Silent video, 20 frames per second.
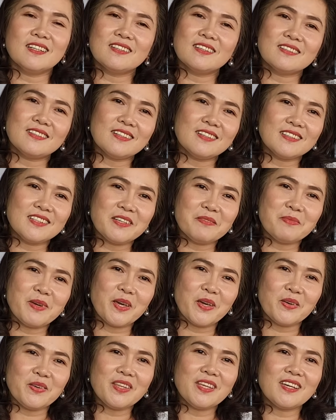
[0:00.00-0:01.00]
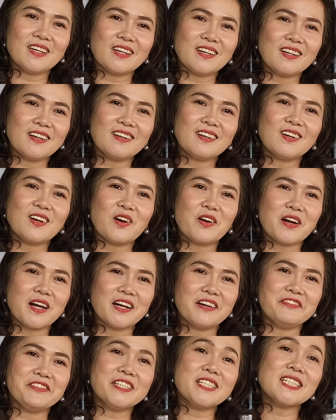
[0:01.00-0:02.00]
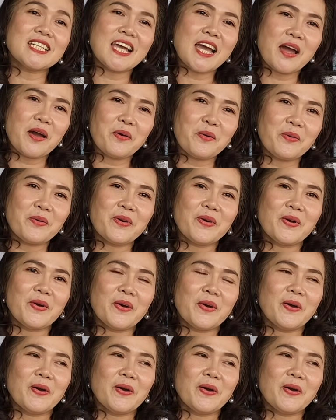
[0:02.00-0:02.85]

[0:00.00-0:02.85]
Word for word: từ từ tìm hiểu thì cái đó nó còn ở phía sau yeah.